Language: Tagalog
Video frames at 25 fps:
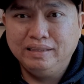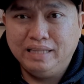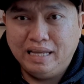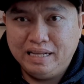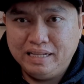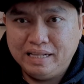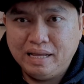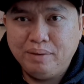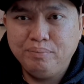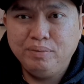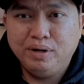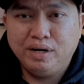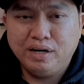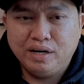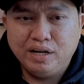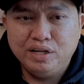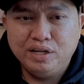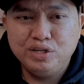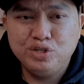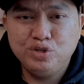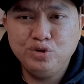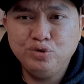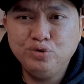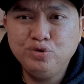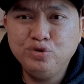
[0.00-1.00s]
Dynamic
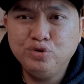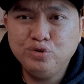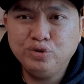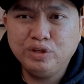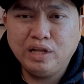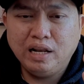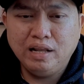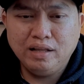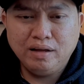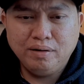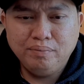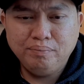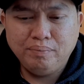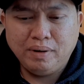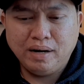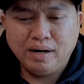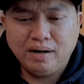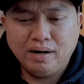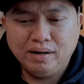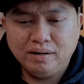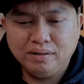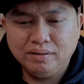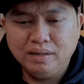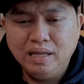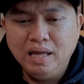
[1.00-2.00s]
range, yun yung talagang
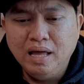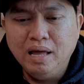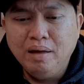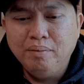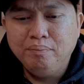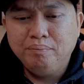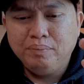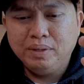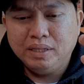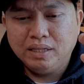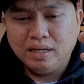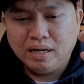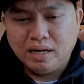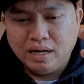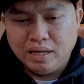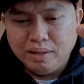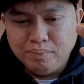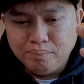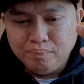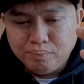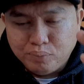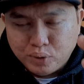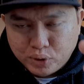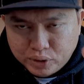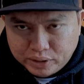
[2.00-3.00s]
parang
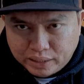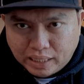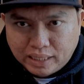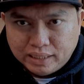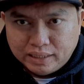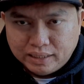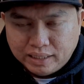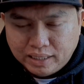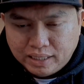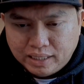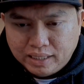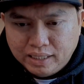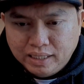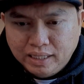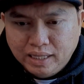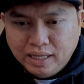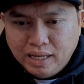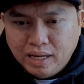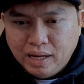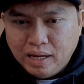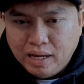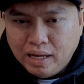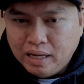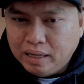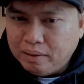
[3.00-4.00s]
pinaka-importante.
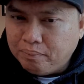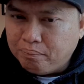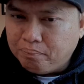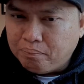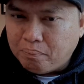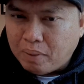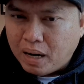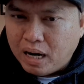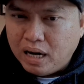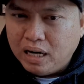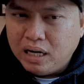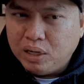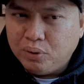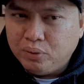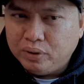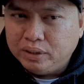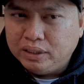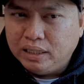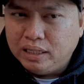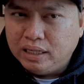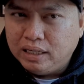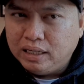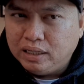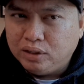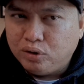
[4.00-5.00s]

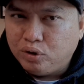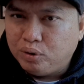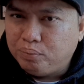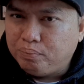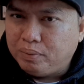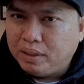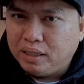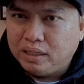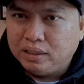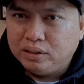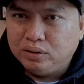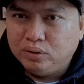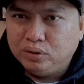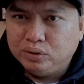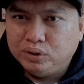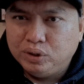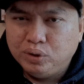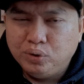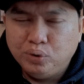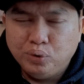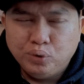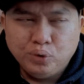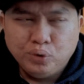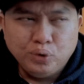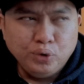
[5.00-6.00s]
Pangalawa na lang or pangatlo
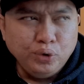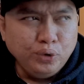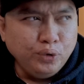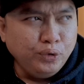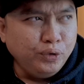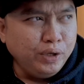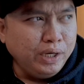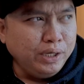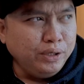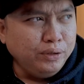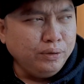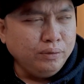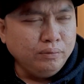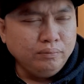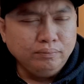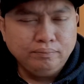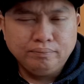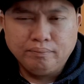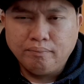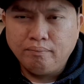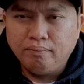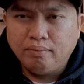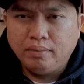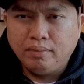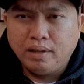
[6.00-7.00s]
siguro yung ano,
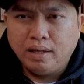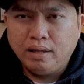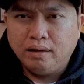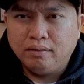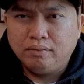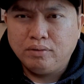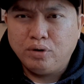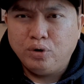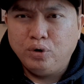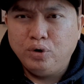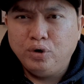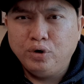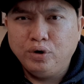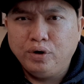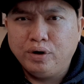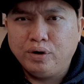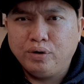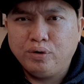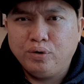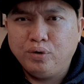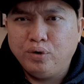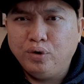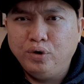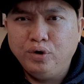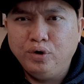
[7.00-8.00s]
color
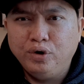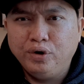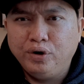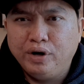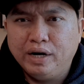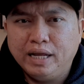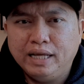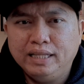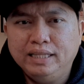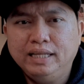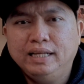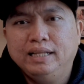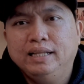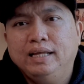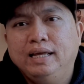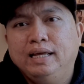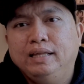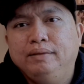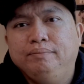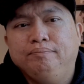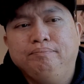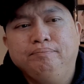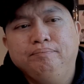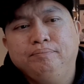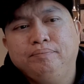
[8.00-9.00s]
color grading na
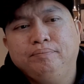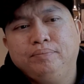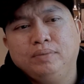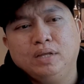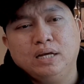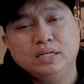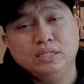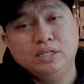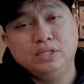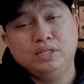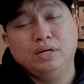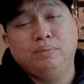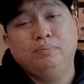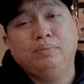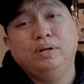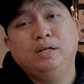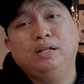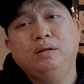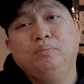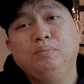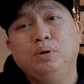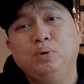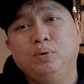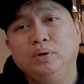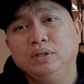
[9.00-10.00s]
yan. Kasi
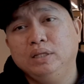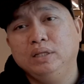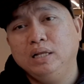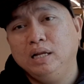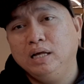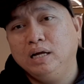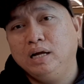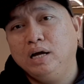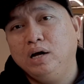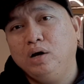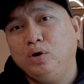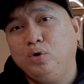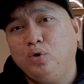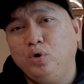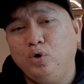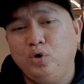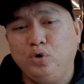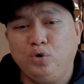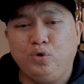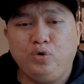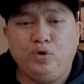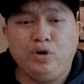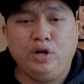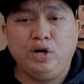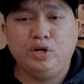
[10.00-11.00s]
syempre number one talaga
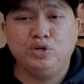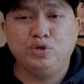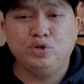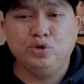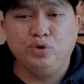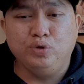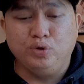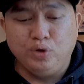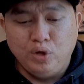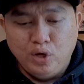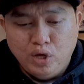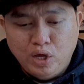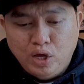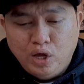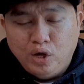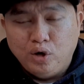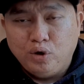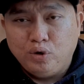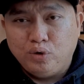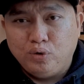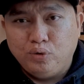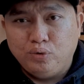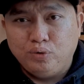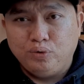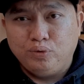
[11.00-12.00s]
color correction.
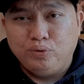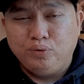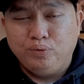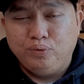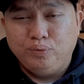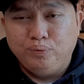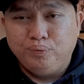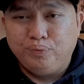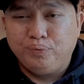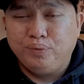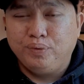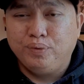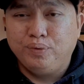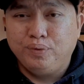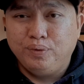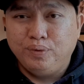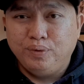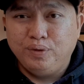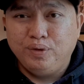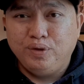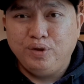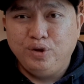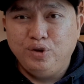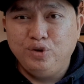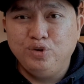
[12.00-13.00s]
Kung
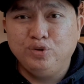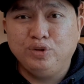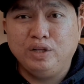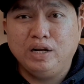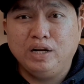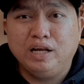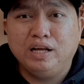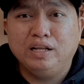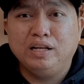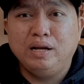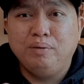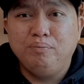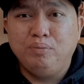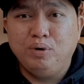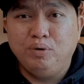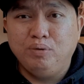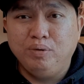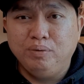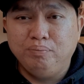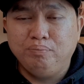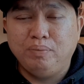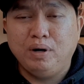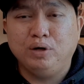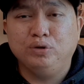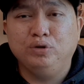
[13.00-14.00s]
yun yung talagang number
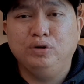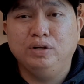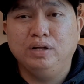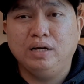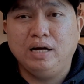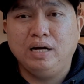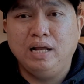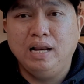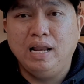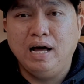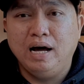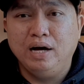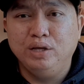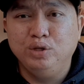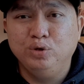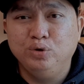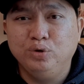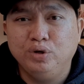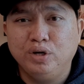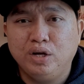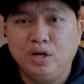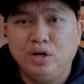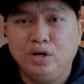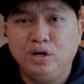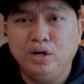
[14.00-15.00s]
one factor na kailangan
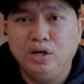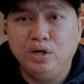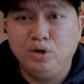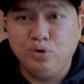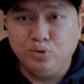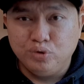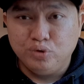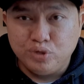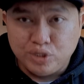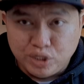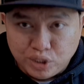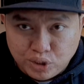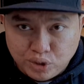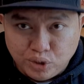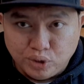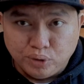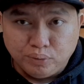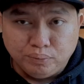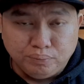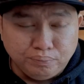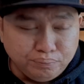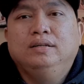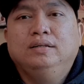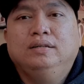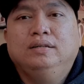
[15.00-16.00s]
nyo i-consider